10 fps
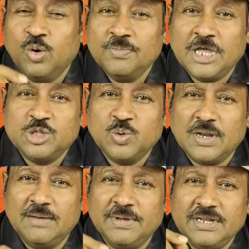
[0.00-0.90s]
ধূমকেতু
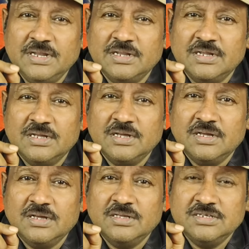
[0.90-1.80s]
ক্লাবের
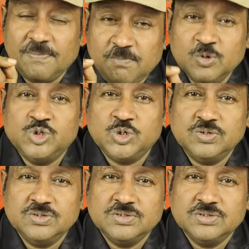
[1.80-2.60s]
যে পুজো